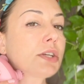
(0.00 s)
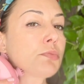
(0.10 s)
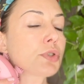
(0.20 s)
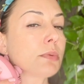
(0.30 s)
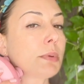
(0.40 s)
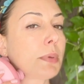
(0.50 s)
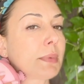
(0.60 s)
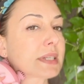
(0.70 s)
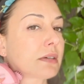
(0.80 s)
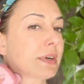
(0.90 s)
możemy
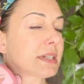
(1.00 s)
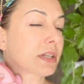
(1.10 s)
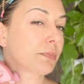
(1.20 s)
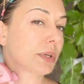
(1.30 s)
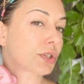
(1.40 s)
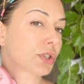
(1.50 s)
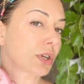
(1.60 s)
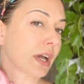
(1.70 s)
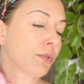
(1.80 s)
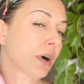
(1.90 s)
pomasować sobie
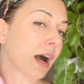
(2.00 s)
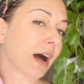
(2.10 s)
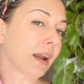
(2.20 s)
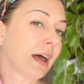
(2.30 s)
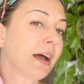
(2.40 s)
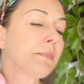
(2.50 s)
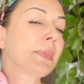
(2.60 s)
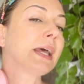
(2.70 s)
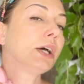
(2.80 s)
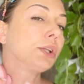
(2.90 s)
szyję, ale
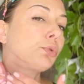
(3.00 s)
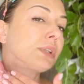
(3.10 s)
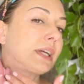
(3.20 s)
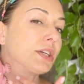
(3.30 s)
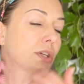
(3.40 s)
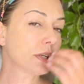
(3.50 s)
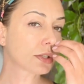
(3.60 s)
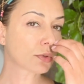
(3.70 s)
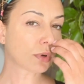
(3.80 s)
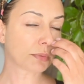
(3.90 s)
tutaj, jeżeli
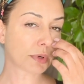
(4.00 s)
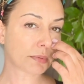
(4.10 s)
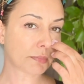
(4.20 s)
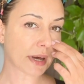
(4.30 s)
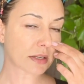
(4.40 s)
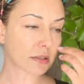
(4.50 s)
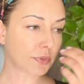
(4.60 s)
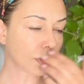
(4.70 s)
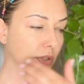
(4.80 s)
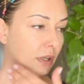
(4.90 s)
skóra byłaby bardzo
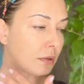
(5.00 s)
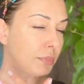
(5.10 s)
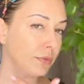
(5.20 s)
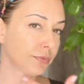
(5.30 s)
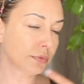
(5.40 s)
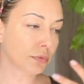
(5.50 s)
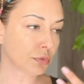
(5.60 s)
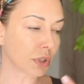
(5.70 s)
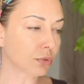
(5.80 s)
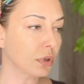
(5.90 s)
wiotka, no bo u
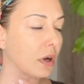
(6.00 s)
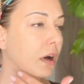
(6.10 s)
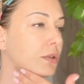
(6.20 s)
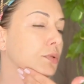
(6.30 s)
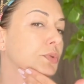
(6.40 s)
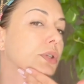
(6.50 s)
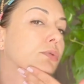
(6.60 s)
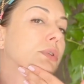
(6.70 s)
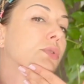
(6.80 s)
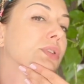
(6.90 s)
niektórych osób,
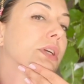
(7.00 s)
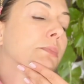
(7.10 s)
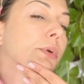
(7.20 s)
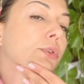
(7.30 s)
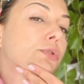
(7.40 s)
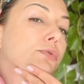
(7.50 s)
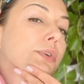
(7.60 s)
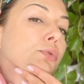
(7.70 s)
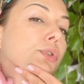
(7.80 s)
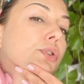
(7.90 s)
szczególnie już w takim podeszłym
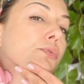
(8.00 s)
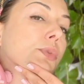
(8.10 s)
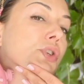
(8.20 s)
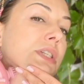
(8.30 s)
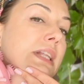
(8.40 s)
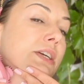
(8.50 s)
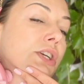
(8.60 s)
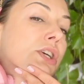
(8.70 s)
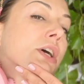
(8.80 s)
wieku, to się może zdarzać,